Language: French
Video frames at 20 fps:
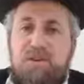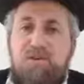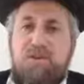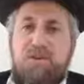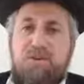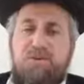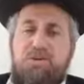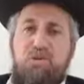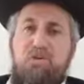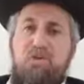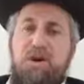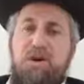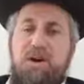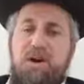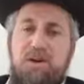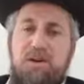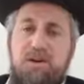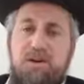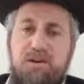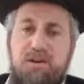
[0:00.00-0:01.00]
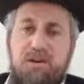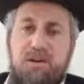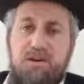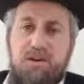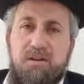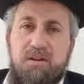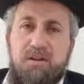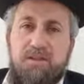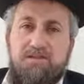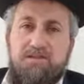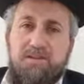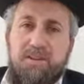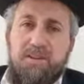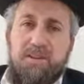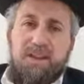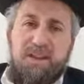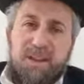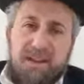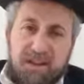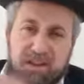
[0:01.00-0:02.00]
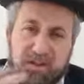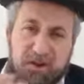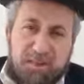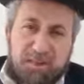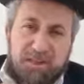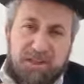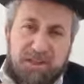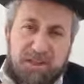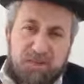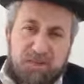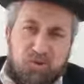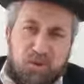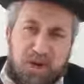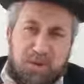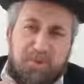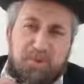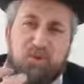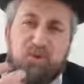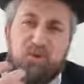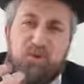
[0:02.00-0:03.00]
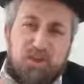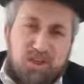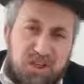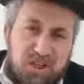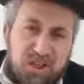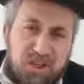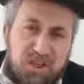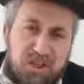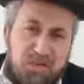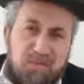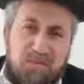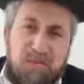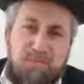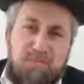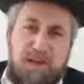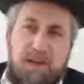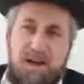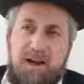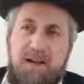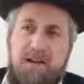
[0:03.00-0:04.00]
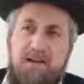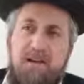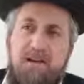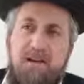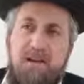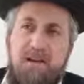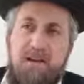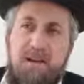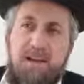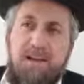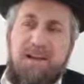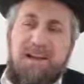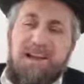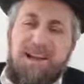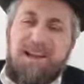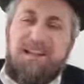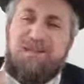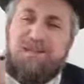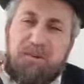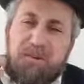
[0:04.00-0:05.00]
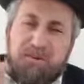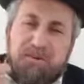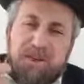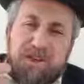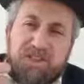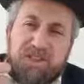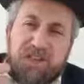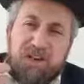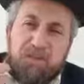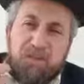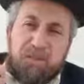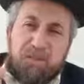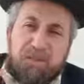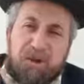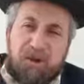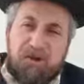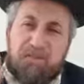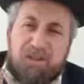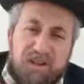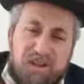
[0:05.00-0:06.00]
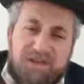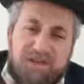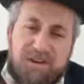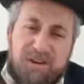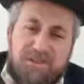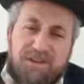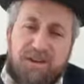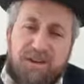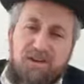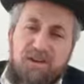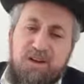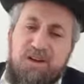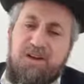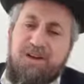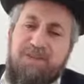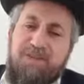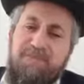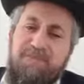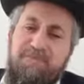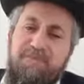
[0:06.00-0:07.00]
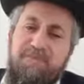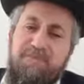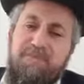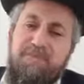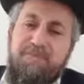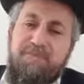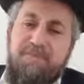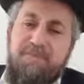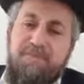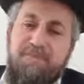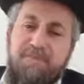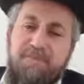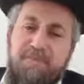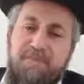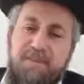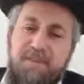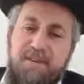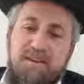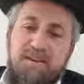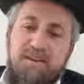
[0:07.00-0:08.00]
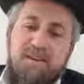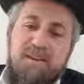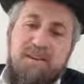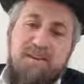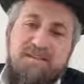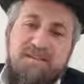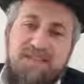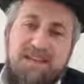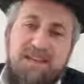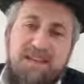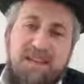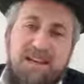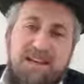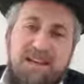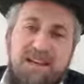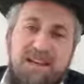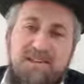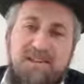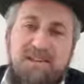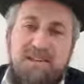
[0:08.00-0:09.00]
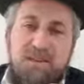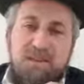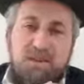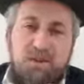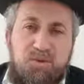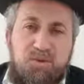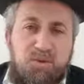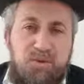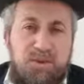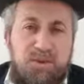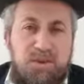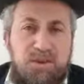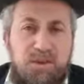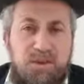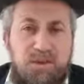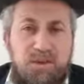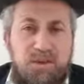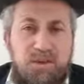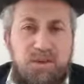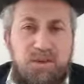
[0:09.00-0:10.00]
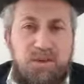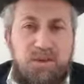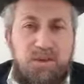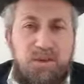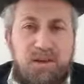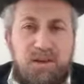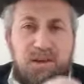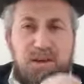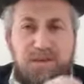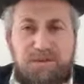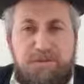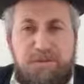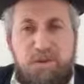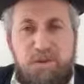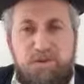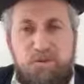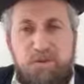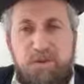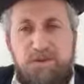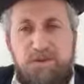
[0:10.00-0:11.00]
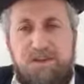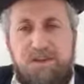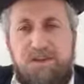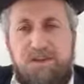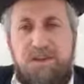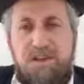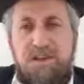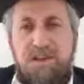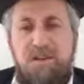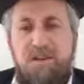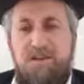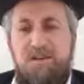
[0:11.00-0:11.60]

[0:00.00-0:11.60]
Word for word: comme il se doit. Elle t'empêche à se rapprocher d'Hachem Barach. Elle t'empêche à comprendre les vraies valeurs. C'est là qu'elle détruit la forme de la Israël.